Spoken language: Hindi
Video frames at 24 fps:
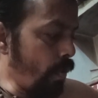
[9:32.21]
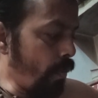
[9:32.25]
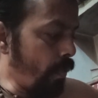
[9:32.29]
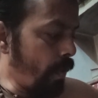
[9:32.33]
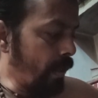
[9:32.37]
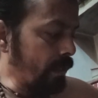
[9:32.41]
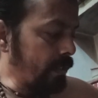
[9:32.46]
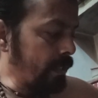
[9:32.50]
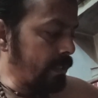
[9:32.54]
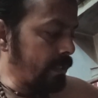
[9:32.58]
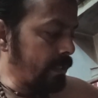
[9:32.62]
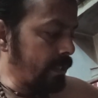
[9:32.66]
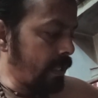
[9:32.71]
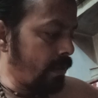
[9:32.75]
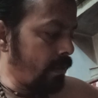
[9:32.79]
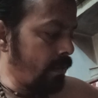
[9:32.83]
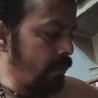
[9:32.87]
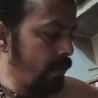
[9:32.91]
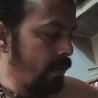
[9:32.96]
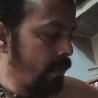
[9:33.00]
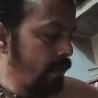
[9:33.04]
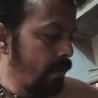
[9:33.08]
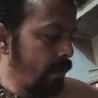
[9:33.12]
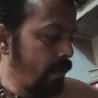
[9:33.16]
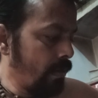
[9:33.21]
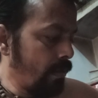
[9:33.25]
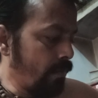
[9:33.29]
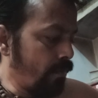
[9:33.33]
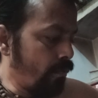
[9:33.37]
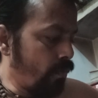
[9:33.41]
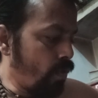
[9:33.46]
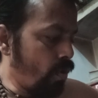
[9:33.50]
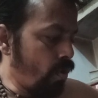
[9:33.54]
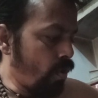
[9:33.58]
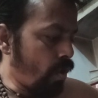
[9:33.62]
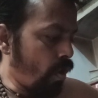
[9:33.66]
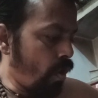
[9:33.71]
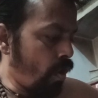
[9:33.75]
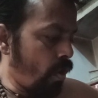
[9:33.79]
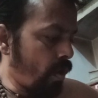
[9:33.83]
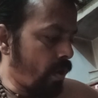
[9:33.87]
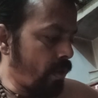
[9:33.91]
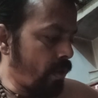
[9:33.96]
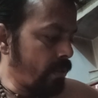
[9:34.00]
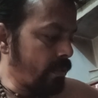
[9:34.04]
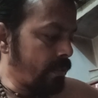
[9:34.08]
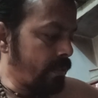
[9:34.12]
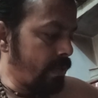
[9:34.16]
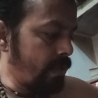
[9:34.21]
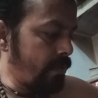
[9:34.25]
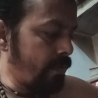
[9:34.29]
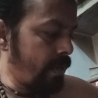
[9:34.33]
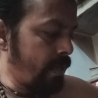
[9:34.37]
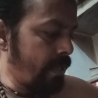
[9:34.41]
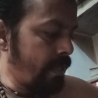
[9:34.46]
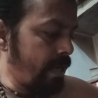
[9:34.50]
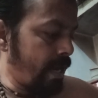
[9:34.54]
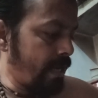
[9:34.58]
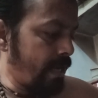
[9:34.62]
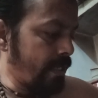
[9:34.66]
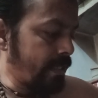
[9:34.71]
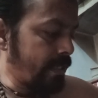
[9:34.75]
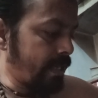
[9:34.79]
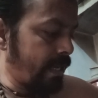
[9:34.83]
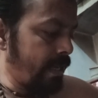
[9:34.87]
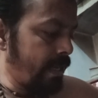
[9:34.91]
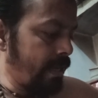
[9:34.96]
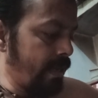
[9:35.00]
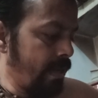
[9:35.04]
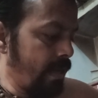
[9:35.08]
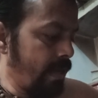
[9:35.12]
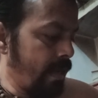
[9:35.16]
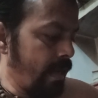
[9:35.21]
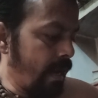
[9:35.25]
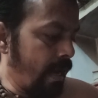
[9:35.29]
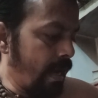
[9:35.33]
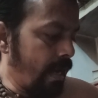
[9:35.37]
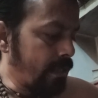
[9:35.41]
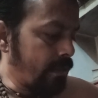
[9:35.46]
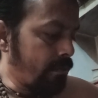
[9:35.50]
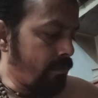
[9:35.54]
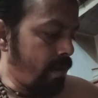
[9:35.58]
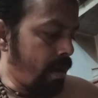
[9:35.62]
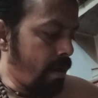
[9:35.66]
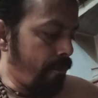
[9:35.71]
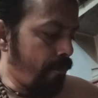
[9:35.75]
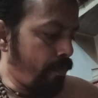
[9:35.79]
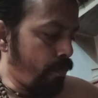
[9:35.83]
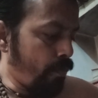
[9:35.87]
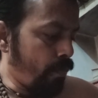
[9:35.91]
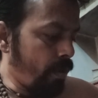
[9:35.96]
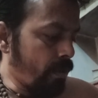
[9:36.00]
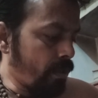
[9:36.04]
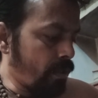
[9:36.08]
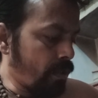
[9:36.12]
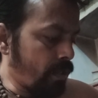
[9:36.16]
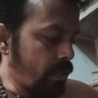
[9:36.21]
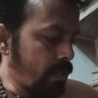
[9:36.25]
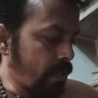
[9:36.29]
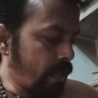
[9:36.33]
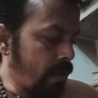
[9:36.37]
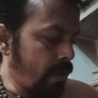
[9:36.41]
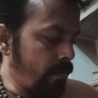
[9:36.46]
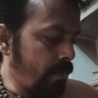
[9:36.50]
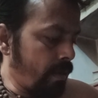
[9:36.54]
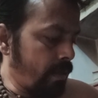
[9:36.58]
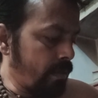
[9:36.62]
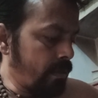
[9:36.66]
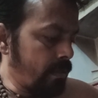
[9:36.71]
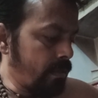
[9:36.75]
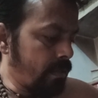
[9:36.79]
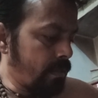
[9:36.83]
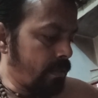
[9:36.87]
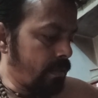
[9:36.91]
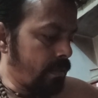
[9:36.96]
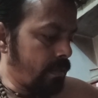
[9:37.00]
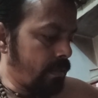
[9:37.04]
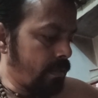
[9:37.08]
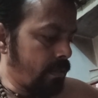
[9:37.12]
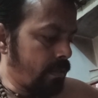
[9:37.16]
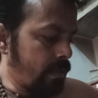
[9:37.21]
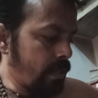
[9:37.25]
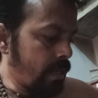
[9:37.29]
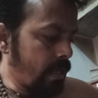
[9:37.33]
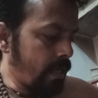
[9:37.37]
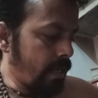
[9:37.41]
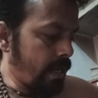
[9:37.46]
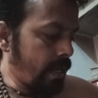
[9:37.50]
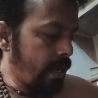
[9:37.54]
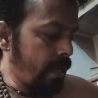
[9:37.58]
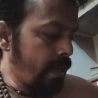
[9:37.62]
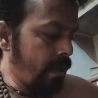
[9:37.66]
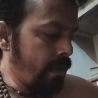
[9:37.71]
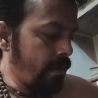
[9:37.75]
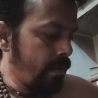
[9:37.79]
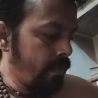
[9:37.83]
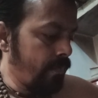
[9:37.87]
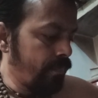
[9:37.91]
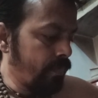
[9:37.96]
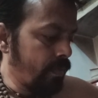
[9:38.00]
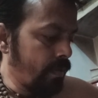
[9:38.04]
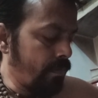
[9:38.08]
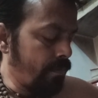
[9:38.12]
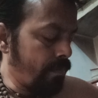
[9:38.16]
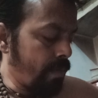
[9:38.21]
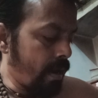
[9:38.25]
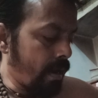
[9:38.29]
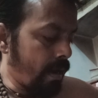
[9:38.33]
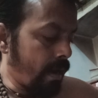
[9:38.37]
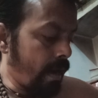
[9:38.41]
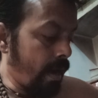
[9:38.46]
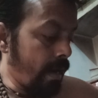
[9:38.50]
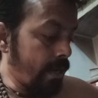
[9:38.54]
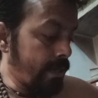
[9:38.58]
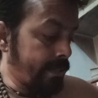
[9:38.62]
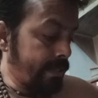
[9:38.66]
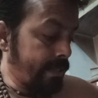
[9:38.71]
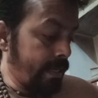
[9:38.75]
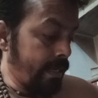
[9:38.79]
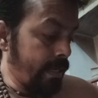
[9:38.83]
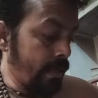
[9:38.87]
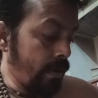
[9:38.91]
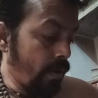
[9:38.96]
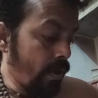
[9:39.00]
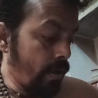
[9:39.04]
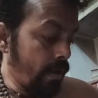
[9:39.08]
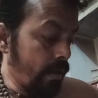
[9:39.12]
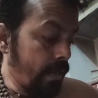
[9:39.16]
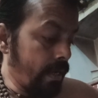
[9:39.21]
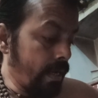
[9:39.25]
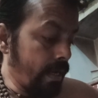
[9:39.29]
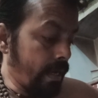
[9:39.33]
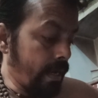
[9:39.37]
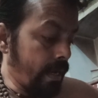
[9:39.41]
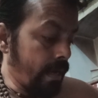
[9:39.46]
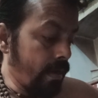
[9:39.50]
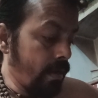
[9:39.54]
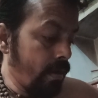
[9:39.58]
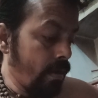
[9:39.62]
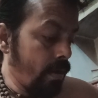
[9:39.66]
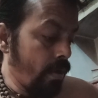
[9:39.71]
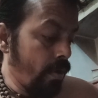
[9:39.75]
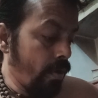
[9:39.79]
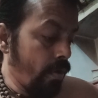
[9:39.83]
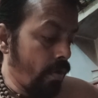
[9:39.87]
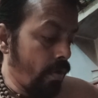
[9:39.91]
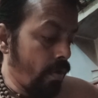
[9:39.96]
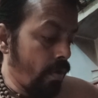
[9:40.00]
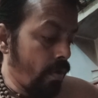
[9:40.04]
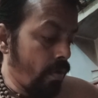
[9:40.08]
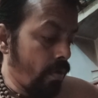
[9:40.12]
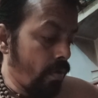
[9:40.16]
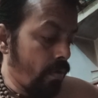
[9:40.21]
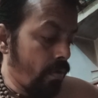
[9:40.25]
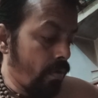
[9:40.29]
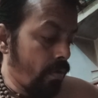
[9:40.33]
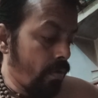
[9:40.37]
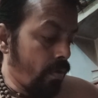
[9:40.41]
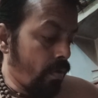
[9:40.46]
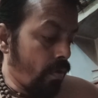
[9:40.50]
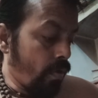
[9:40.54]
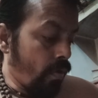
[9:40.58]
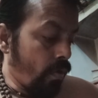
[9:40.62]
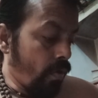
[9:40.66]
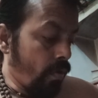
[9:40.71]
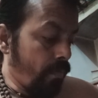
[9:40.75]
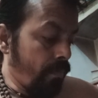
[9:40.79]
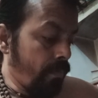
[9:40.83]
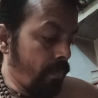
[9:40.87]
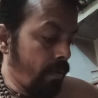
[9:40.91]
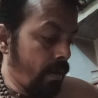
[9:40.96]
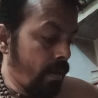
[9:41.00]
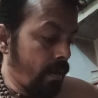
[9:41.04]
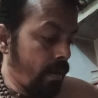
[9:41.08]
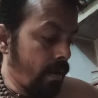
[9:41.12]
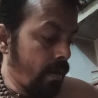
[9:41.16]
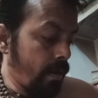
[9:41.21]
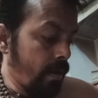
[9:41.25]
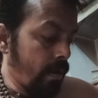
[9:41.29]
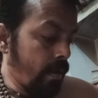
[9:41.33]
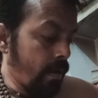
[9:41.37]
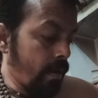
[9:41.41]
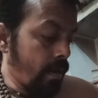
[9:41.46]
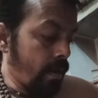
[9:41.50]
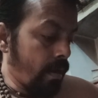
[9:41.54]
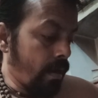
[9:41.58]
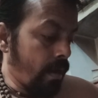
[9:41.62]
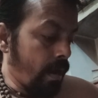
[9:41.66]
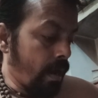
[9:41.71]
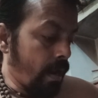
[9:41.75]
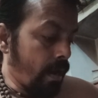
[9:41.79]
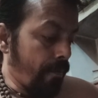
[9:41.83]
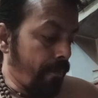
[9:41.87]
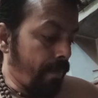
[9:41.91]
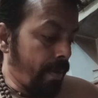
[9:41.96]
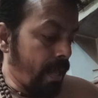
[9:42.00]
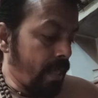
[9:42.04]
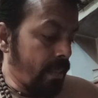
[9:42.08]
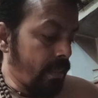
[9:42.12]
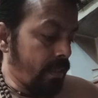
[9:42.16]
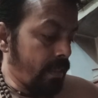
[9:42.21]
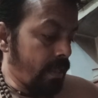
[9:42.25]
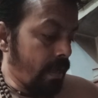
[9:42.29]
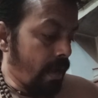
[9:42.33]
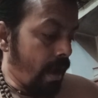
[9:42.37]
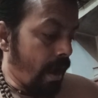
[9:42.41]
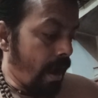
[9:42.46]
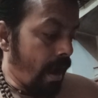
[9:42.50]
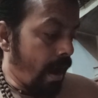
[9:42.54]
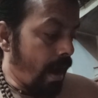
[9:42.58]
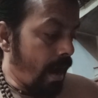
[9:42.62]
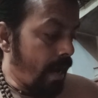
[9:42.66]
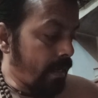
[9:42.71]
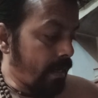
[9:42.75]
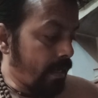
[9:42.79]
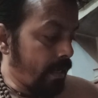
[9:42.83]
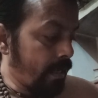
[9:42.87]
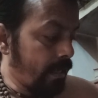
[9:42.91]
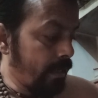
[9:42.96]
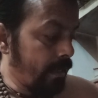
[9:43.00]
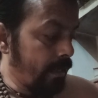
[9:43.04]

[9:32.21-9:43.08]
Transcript: वत्सस्थल मुख और सिर में न्यास करें अथवा पूर्वत के मंत्र के मकार से लेकर ओम पर्यंत आठ